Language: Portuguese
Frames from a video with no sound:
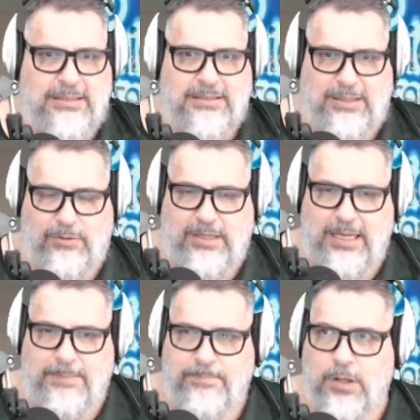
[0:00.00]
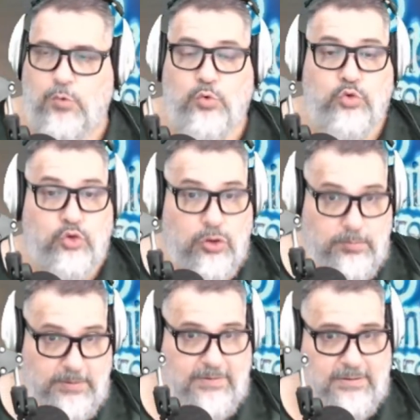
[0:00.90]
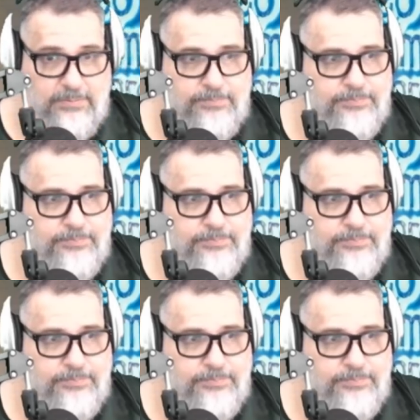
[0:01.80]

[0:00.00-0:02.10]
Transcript: Tá ok? Alguns nomes,